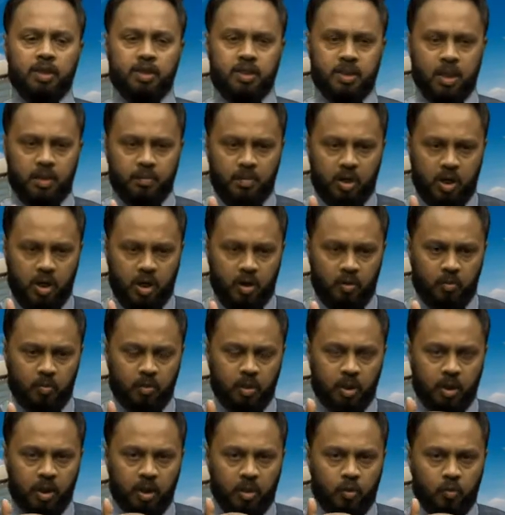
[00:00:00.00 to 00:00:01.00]
সামহাও
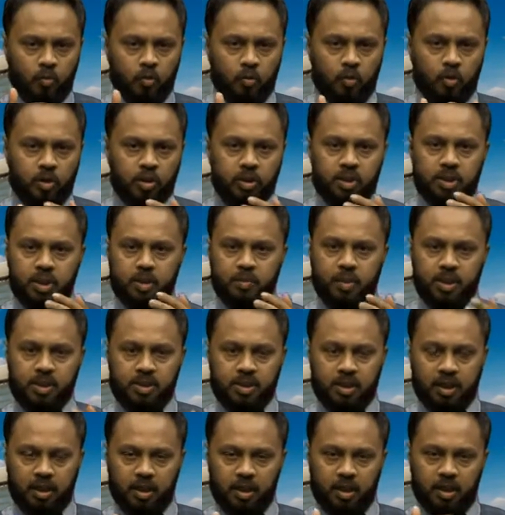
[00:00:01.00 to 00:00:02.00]
ওই যে
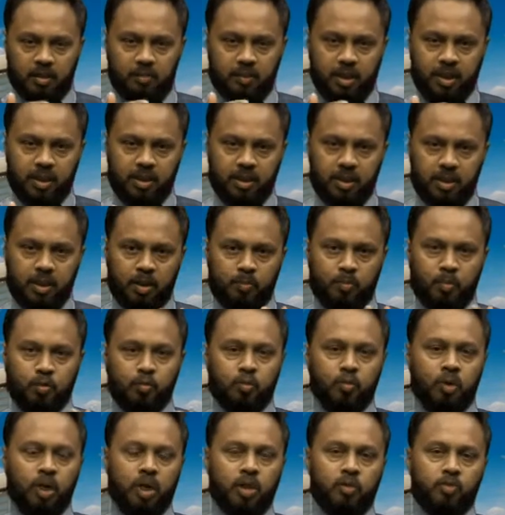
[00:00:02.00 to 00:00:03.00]
বাচ্চারা মানে তাদের
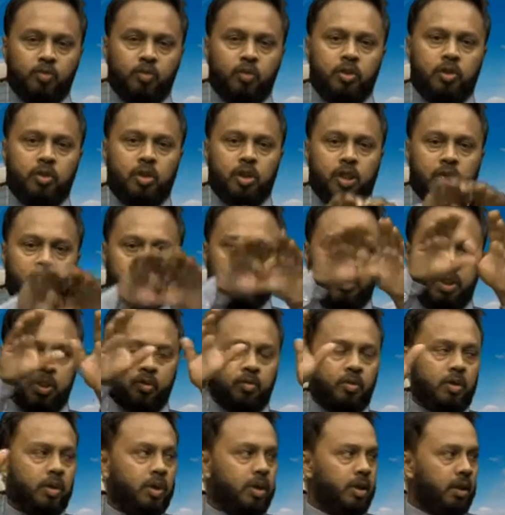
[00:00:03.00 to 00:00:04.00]
বন্ধুরা কিন্তু ক্যাপচা
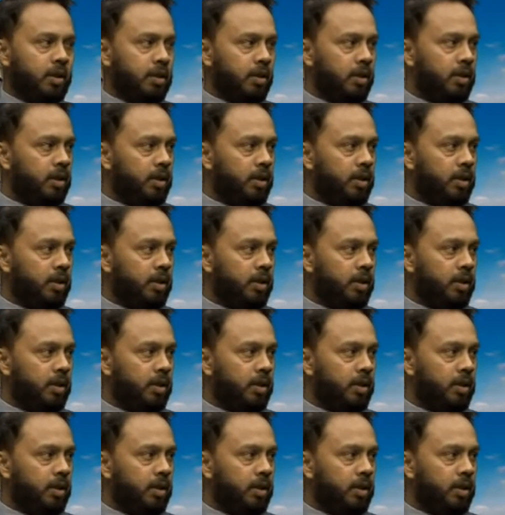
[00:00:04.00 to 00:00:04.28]
করে নেয়